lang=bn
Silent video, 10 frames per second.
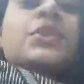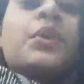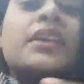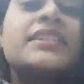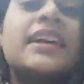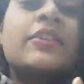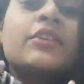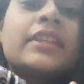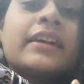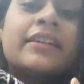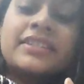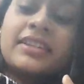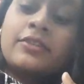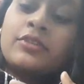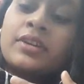জরি যেগুলো দেওয়া আছে
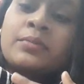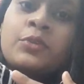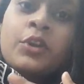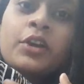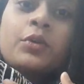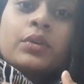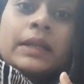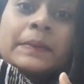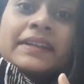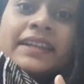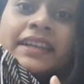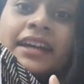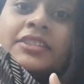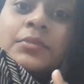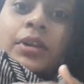এগুলোকে মনে হয় পাট্টির
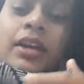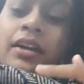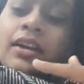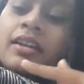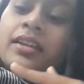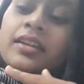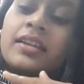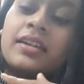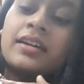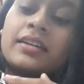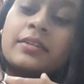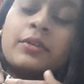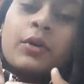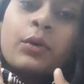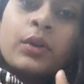কাজ বলা হয়
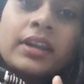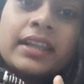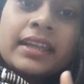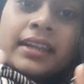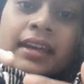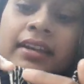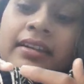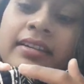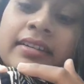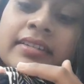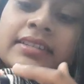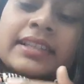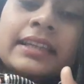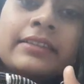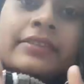গোল্ডেন আর
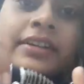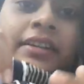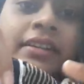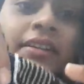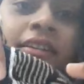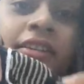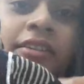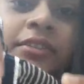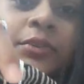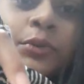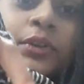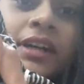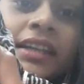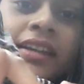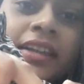সিলভার দুটো
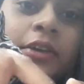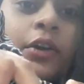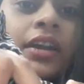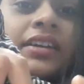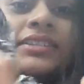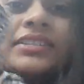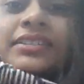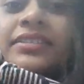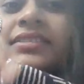কালারেই করা আছে